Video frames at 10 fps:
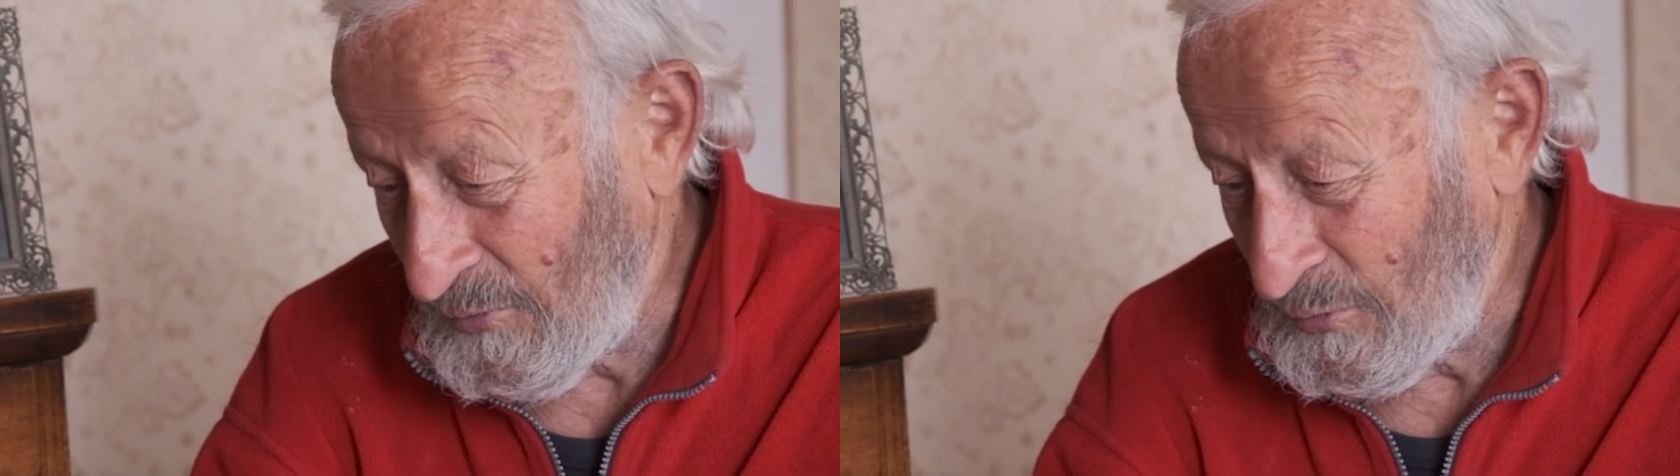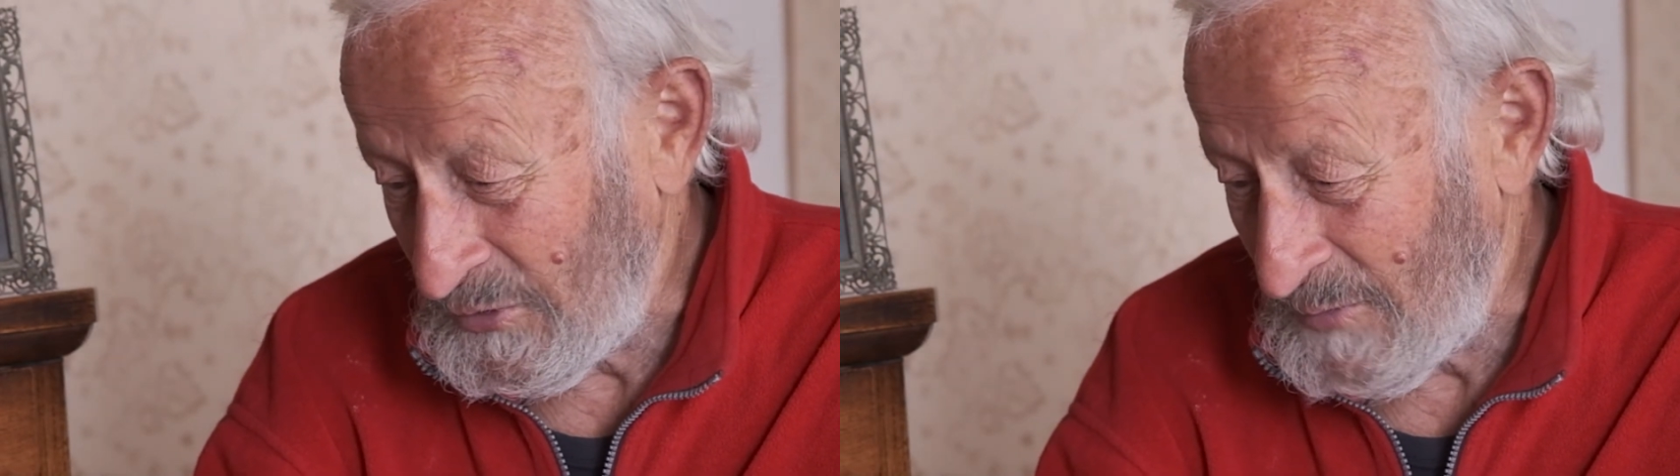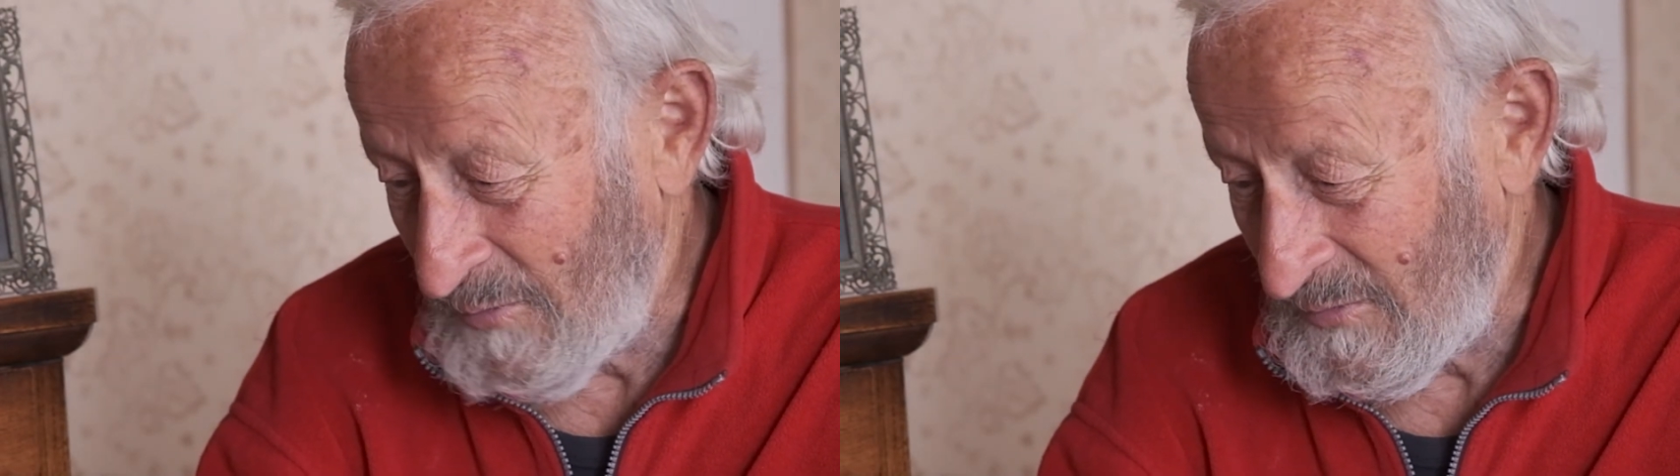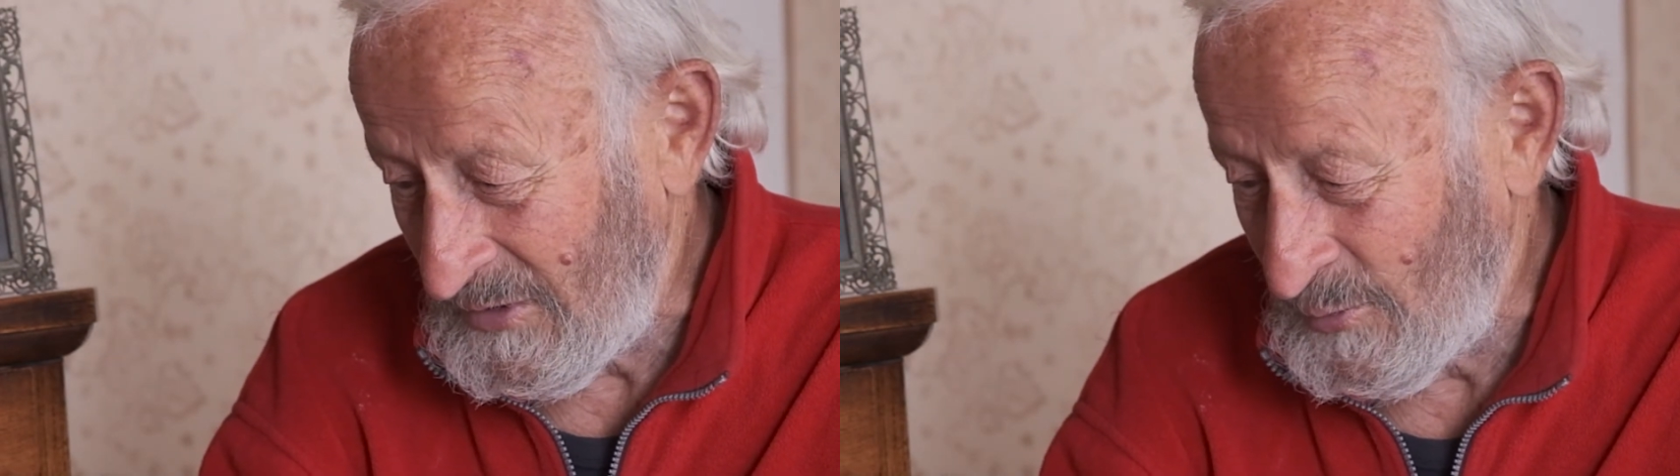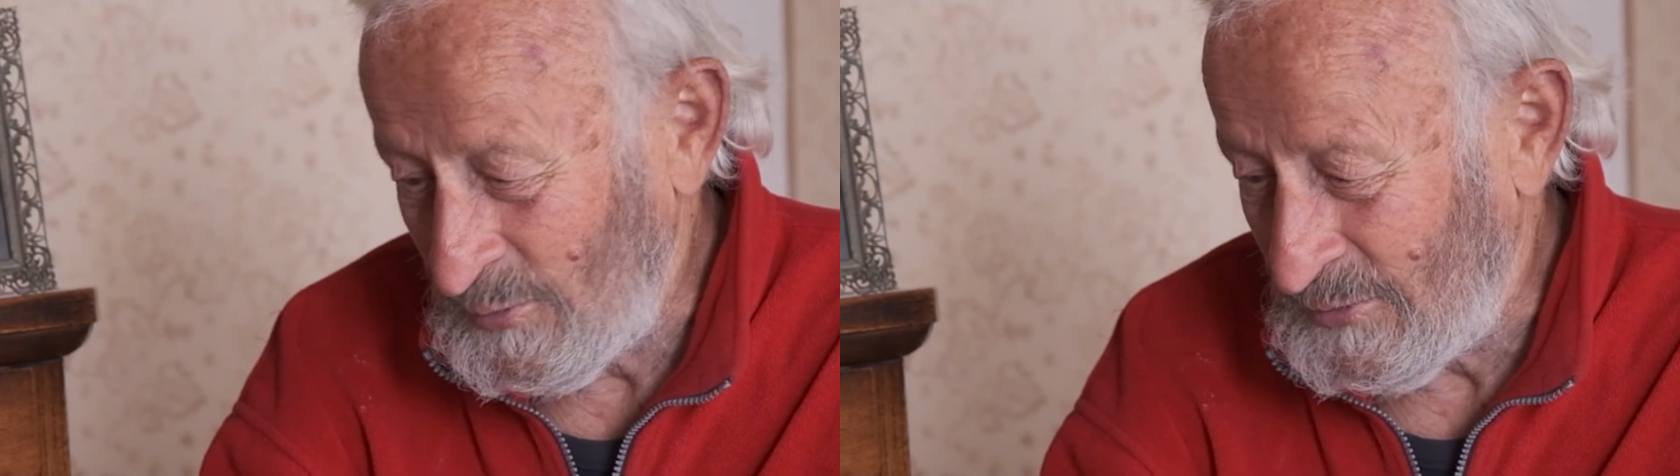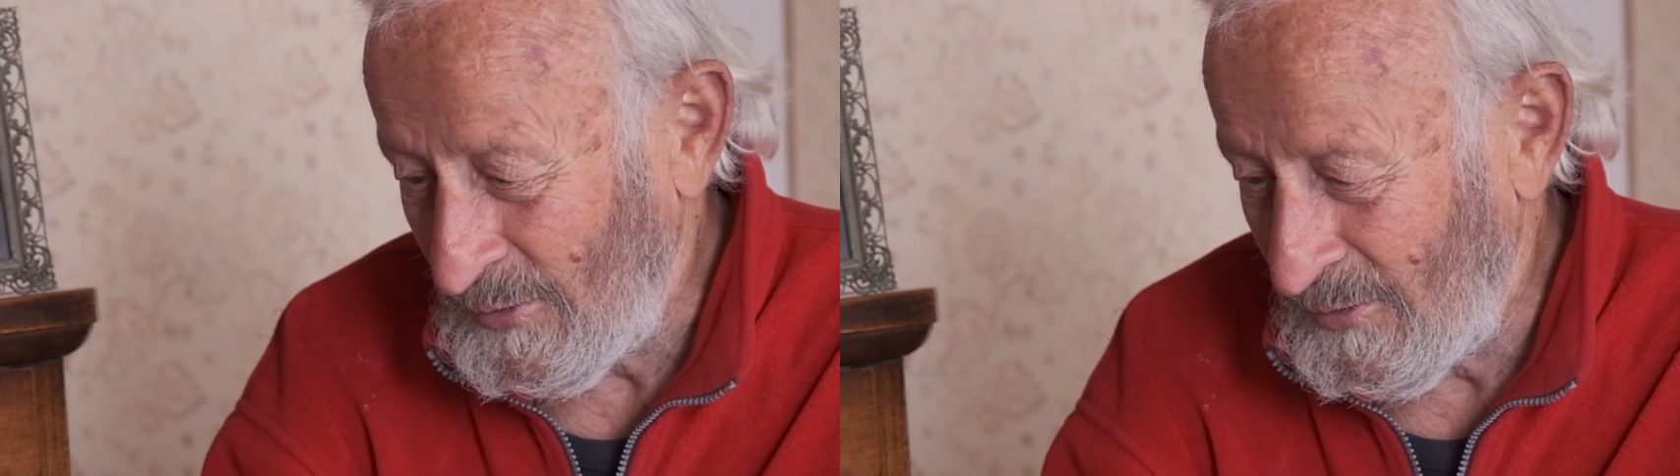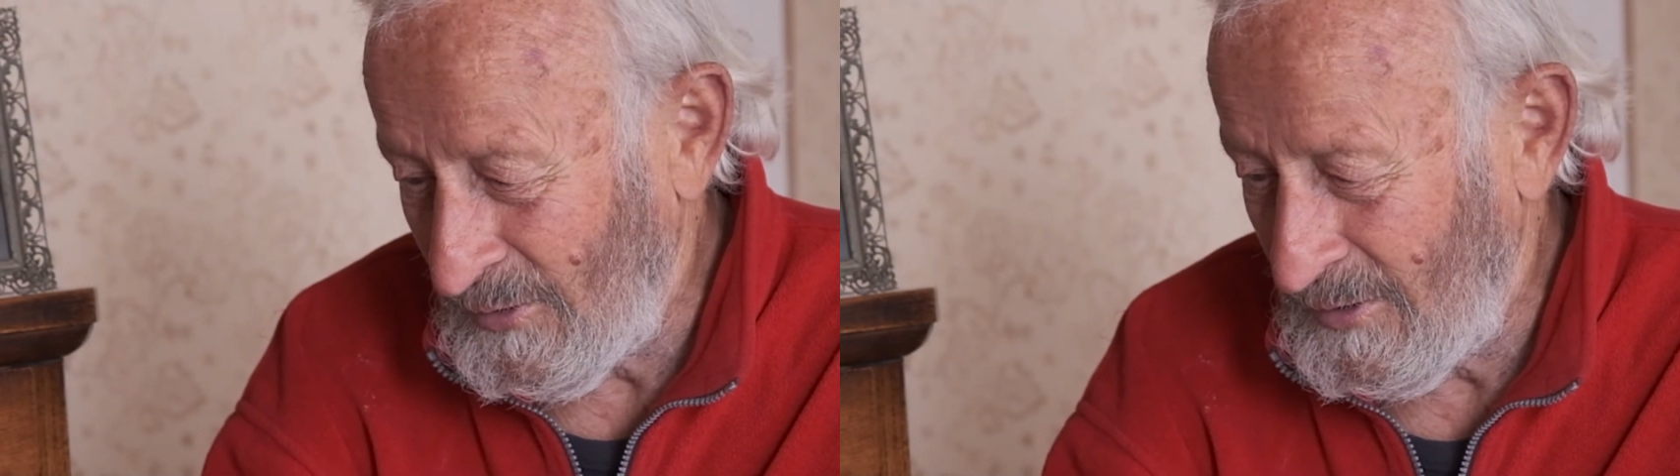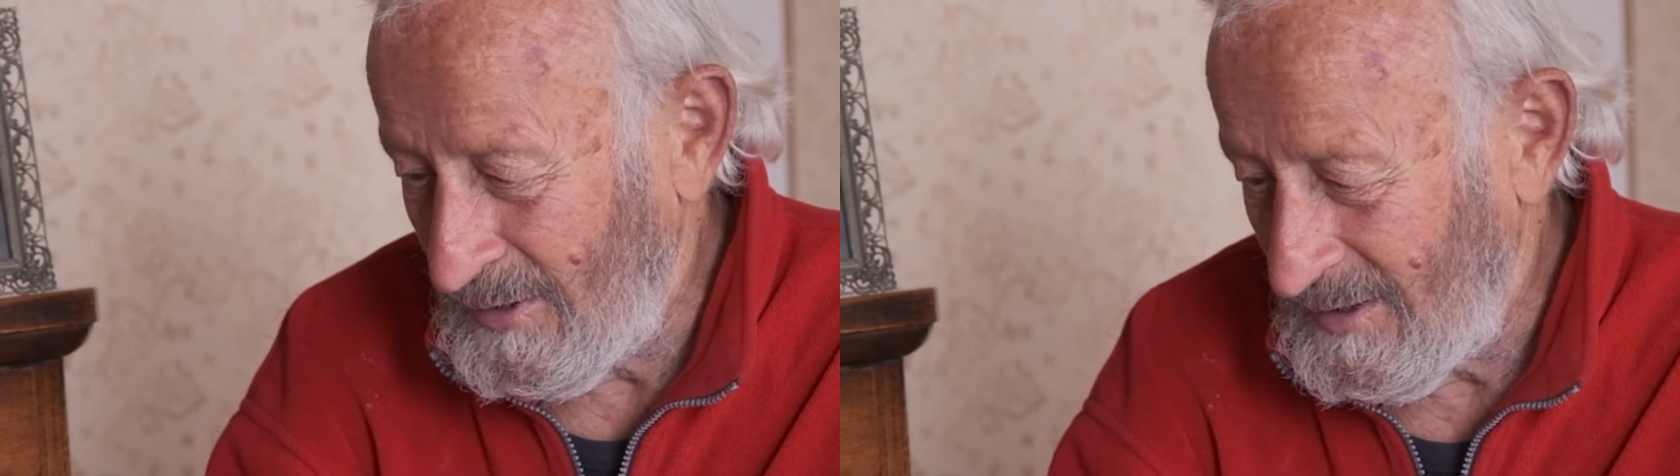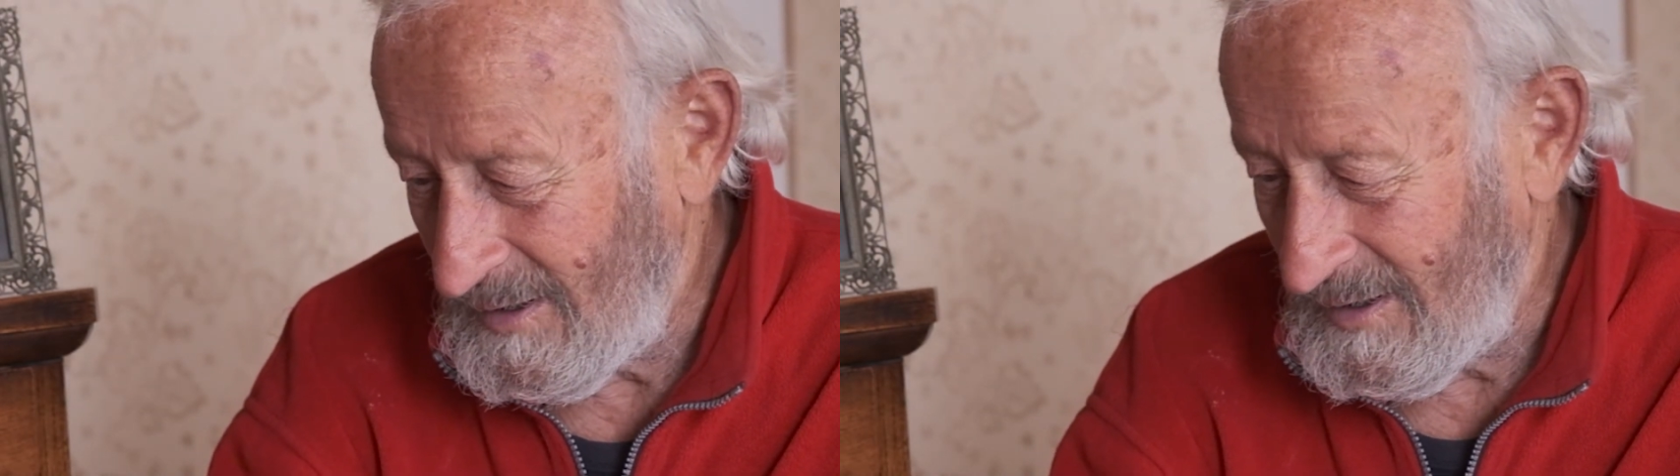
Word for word: all'ultimo minuto